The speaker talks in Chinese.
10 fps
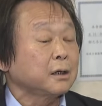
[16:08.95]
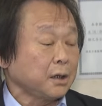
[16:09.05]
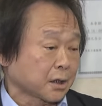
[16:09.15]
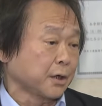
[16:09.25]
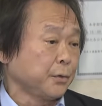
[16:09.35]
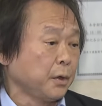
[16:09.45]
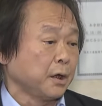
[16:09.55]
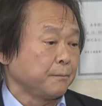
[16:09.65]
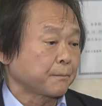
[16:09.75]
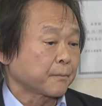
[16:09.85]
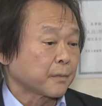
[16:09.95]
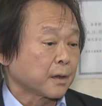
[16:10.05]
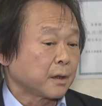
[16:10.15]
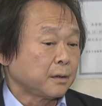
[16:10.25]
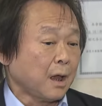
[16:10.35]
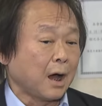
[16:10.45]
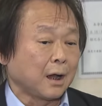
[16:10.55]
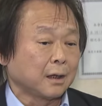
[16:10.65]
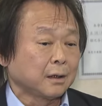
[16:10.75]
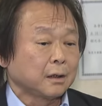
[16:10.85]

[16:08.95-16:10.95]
一个月，那。